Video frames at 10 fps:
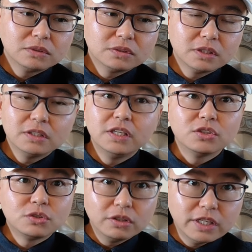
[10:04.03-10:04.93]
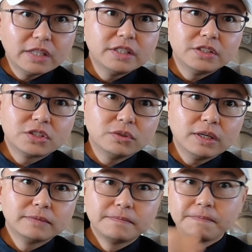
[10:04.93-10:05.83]
这个也需要沿舰支援
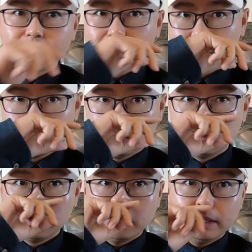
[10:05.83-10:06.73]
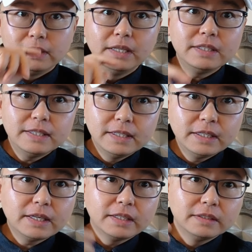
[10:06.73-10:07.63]
啊，沿舰也
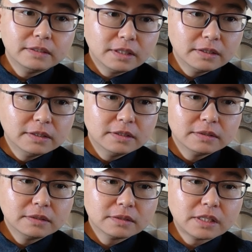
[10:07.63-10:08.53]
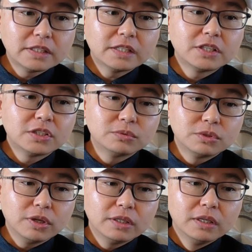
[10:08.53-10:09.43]
得给这个三架歼十五
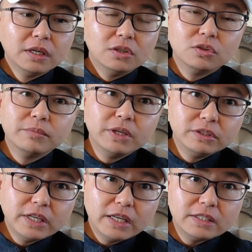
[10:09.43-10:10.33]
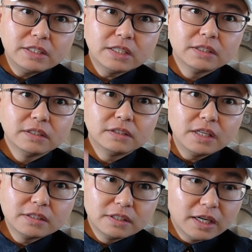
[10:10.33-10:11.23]
支援。如果没有沿舰的
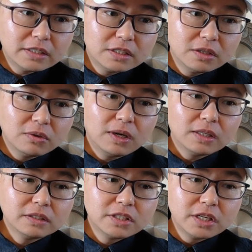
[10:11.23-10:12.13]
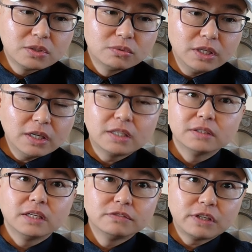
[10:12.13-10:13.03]
电子压制的话，那歼十五也
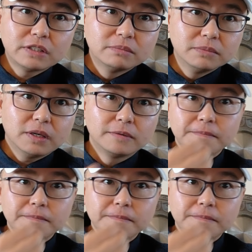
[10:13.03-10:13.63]
很难发现目标，